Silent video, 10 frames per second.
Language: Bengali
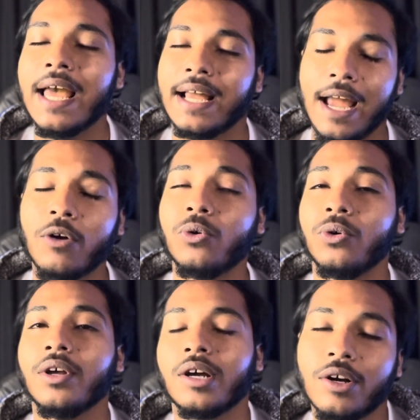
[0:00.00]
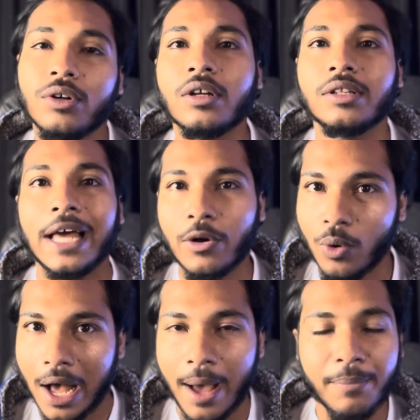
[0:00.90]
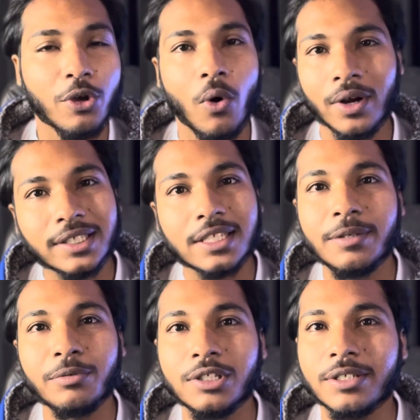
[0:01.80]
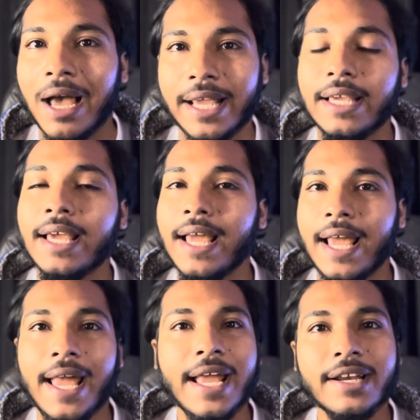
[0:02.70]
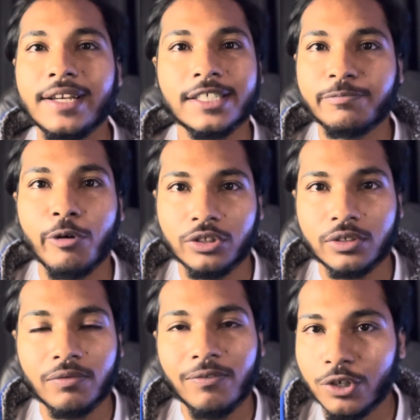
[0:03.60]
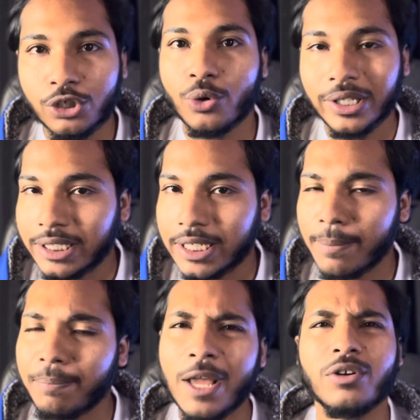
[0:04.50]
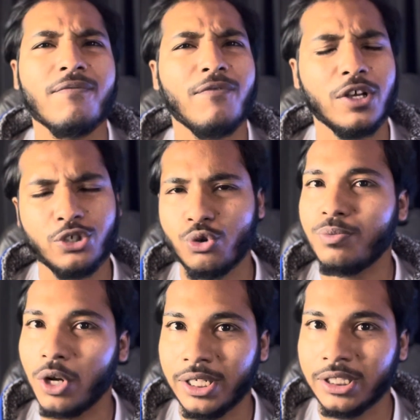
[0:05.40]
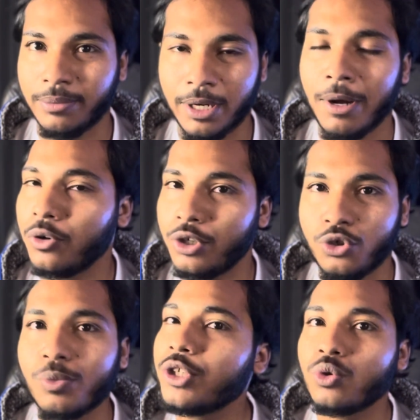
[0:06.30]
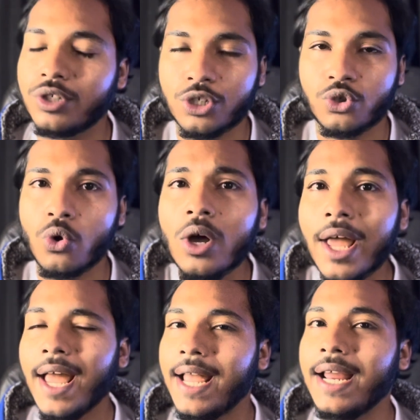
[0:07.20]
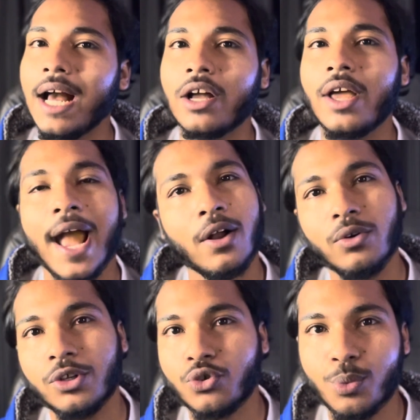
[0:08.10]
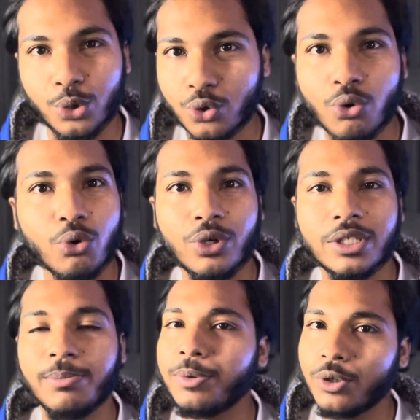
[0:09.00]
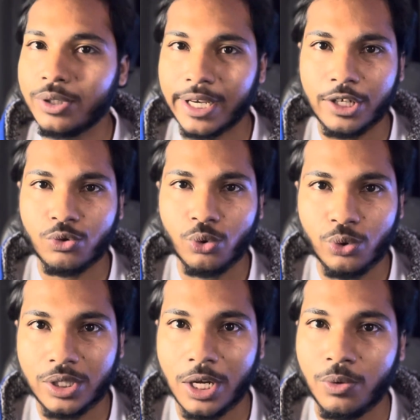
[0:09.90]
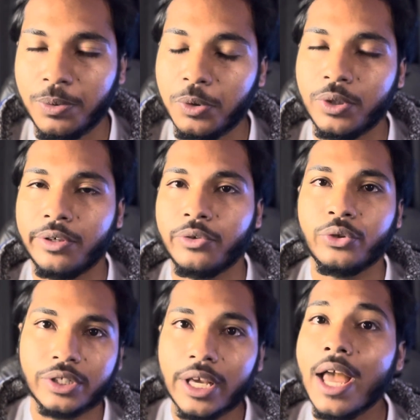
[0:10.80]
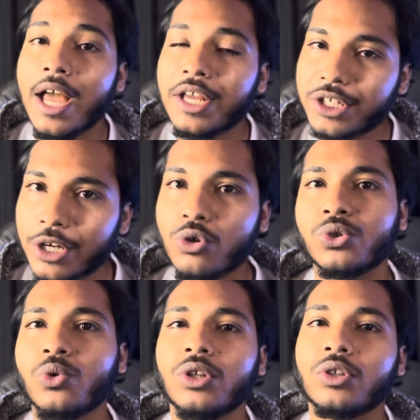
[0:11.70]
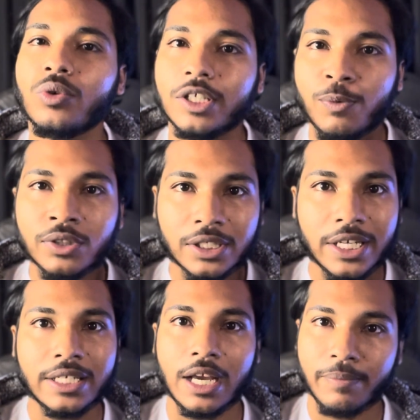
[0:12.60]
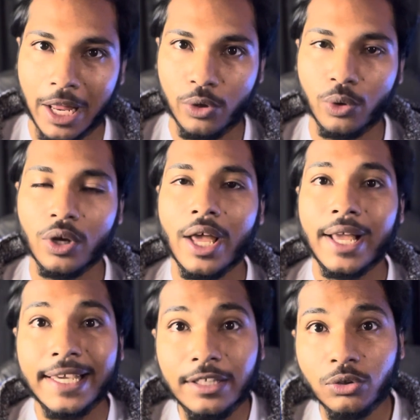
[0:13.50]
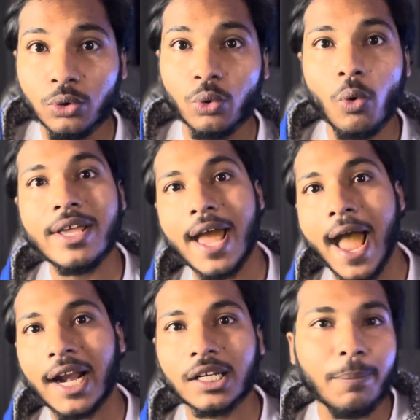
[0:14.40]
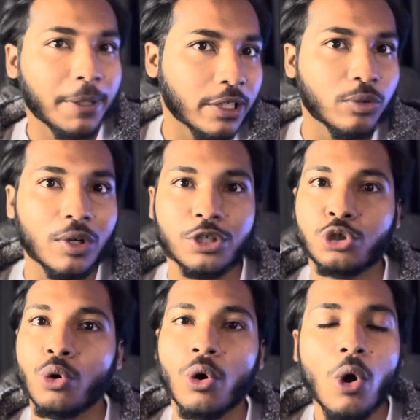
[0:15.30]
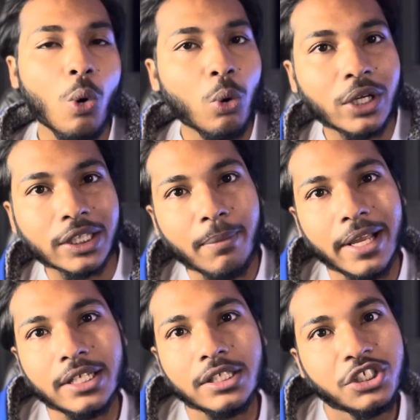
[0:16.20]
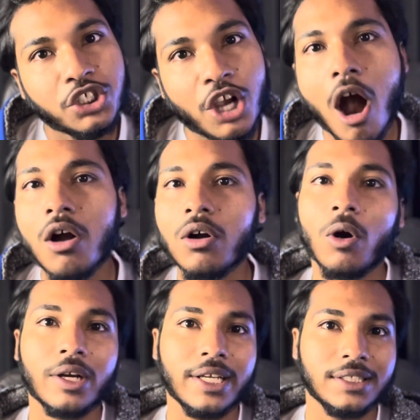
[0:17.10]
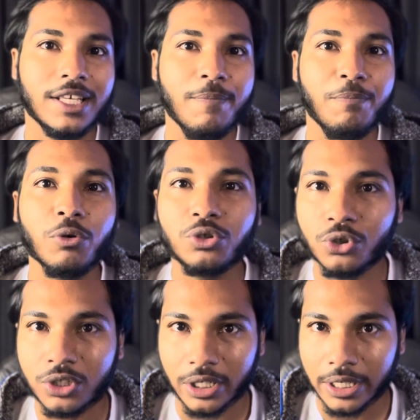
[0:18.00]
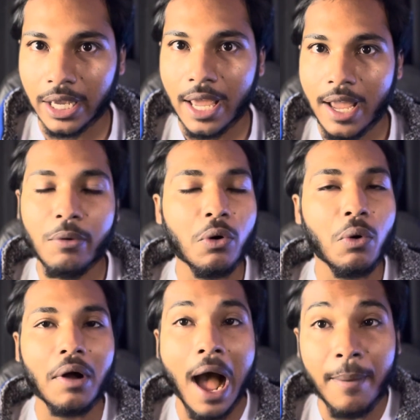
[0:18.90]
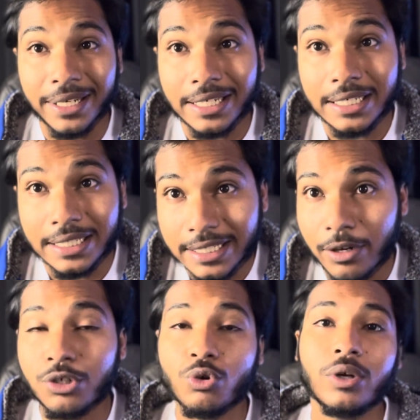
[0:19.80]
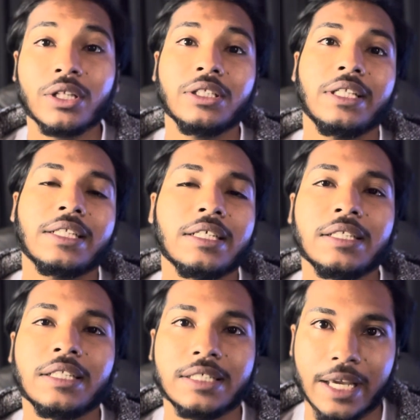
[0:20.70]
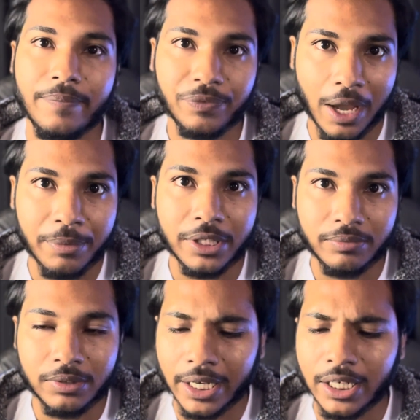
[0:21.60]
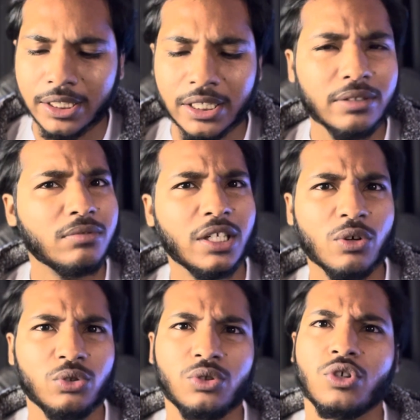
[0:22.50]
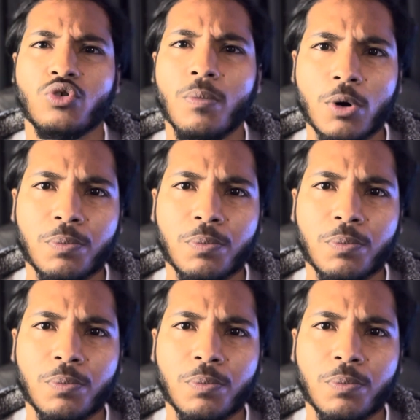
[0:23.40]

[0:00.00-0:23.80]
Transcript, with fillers: কেন কারণ দেখো আমি অনেস্টলি বলছি ভাই এই রেসপন্স ফার্স্ট শোয়ের দিকে প্রায় এটা ফার্স্ট শোই বলা যেতে পারে বারোটার সময় চলছে শো এর আগে এগারোটার সময় শো রয়েছে বিভিন্ন জায়গায় শো রয়েছে আরও বিভিন্ন ইয়ে রয়েছে সেই শোজগুলোতেও রেসপন্স ঠিকঠাক ভালো কিন্তু ওই একটা পার্টিকুলার শো ওটাতে ভাই চাঙ্ক অডিয়েন্স গিয়ে পৌঁছচ্ছে এবং আমি নিজে ওই শোটাতে দেখতে যেতে চাই আমি জানি না যে সেটা কতটা সম্ভব